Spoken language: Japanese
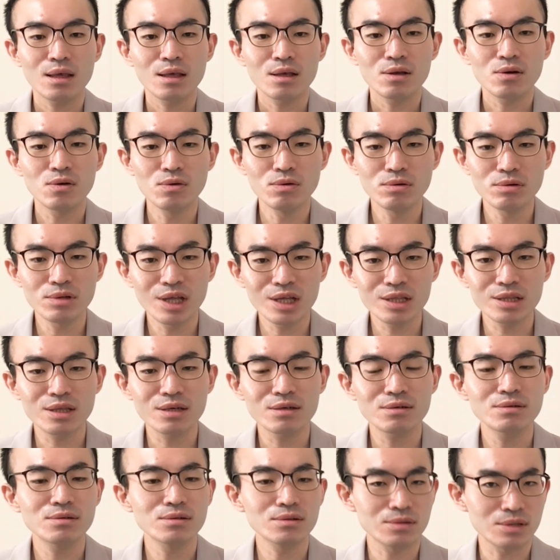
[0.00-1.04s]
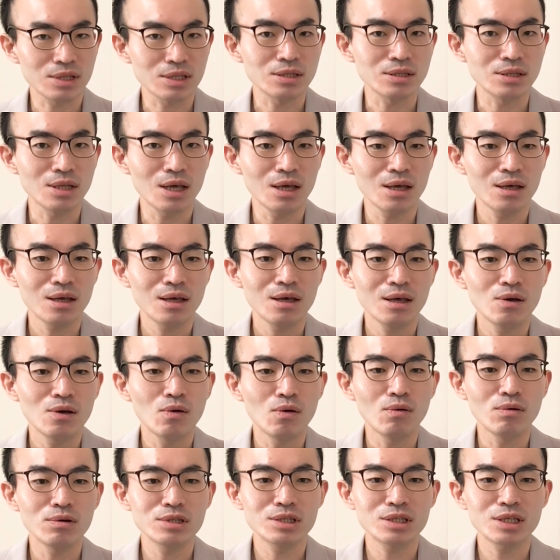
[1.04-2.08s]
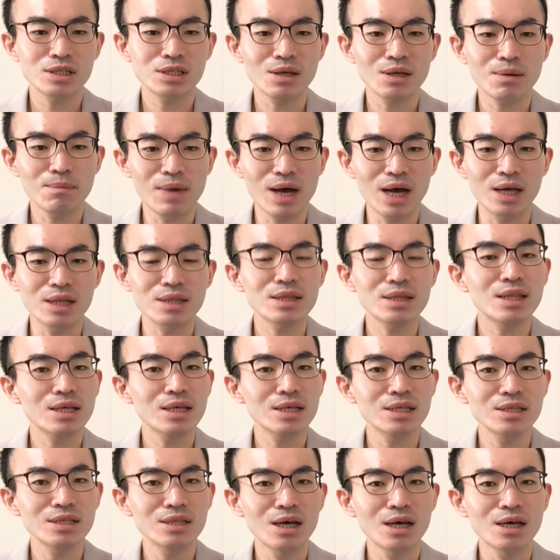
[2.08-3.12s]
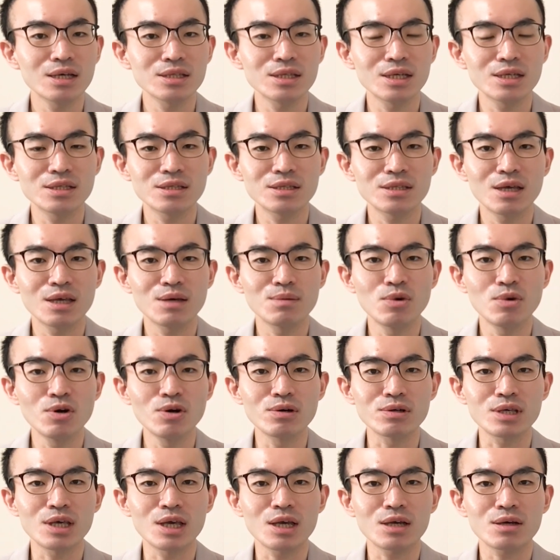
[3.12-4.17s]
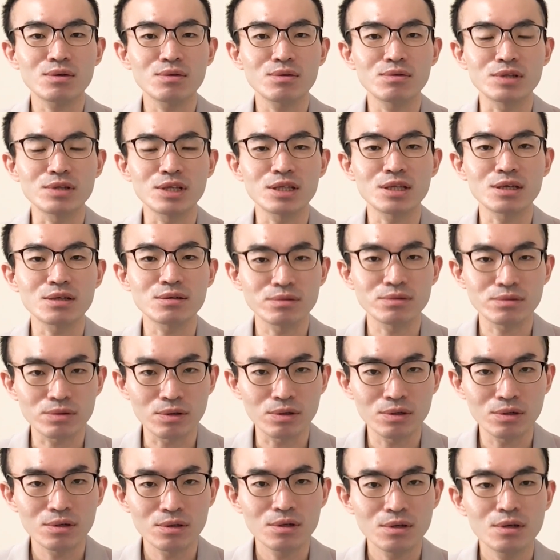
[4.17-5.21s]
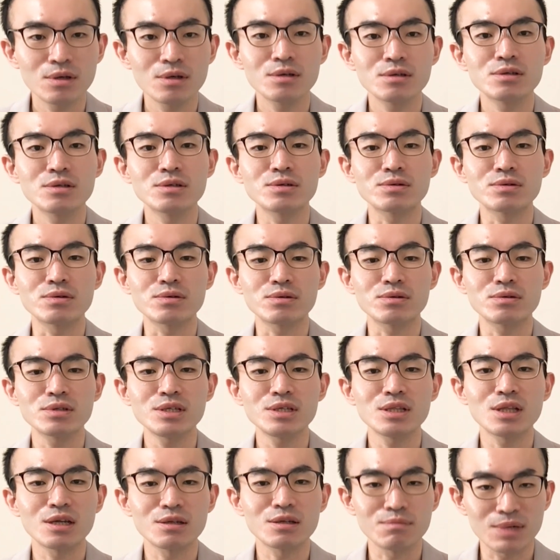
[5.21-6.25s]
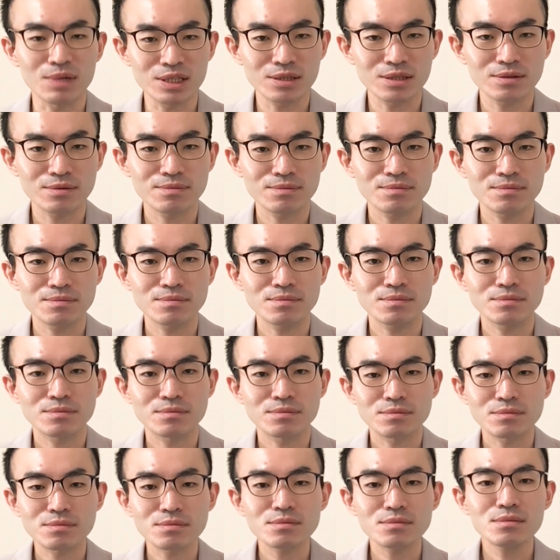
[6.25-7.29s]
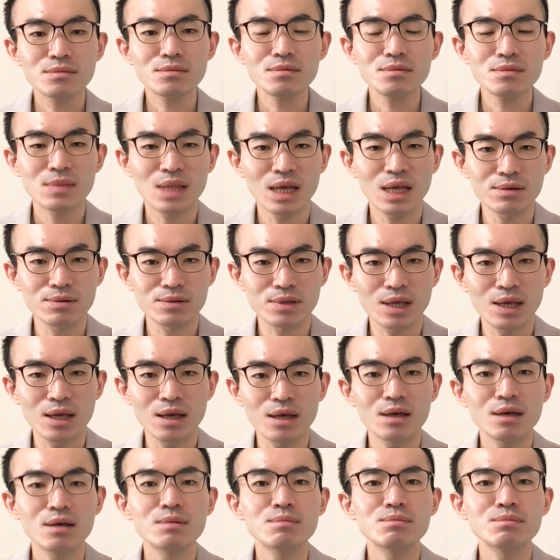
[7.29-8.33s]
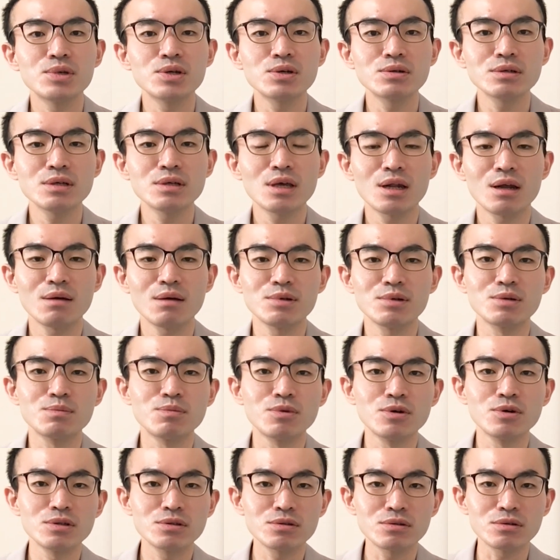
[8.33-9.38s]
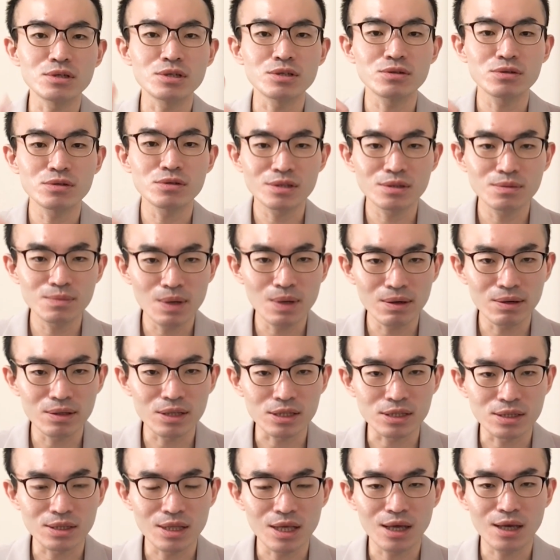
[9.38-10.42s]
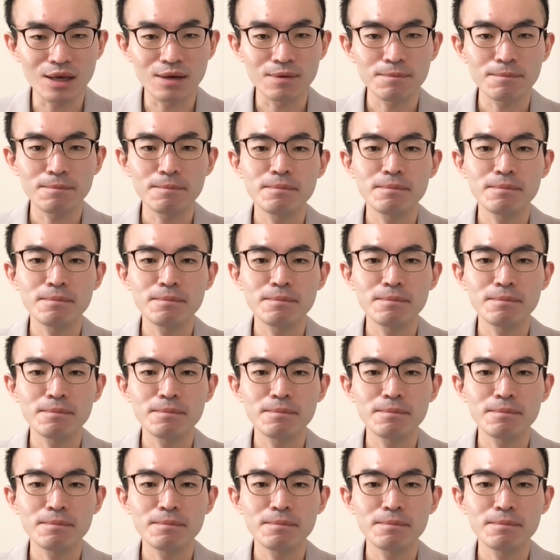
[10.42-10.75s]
こうなってくるとですね、お医者様的な先生も結構出てくるということになります。なので、病院選びのポイント一つ目はですね、